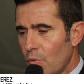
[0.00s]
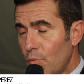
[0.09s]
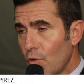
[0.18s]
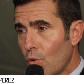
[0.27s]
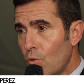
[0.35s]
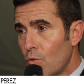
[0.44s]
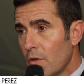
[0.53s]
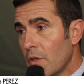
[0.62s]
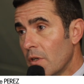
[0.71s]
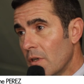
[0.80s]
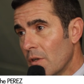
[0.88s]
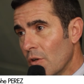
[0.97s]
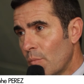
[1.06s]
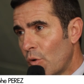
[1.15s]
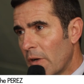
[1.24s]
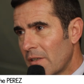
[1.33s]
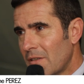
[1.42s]
bureaux et
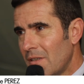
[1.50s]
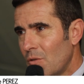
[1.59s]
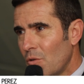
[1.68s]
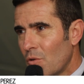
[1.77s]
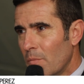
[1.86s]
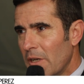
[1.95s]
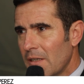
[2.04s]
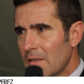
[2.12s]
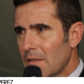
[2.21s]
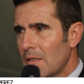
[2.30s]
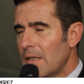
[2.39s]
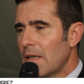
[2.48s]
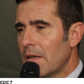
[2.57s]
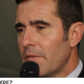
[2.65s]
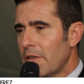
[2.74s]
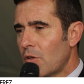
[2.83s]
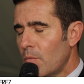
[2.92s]
pour partie de commerce,
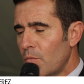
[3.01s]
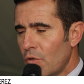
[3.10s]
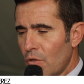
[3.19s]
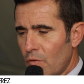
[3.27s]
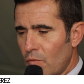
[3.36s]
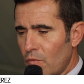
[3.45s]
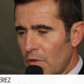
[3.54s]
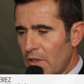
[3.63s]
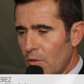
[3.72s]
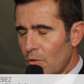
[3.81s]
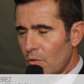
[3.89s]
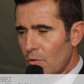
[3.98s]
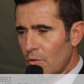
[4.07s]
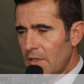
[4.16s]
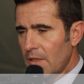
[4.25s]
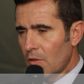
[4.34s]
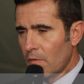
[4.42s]
avec, comme vous voulez le,
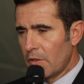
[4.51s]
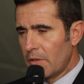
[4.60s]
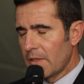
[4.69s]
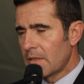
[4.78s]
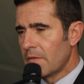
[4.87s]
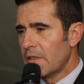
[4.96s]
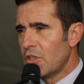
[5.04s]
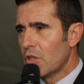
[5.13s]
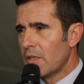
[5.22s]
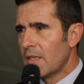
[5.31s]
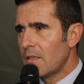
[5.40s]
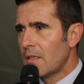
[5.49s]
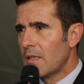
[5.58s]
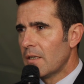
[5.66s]
dire, comme l'a dire Stéphanie Janin,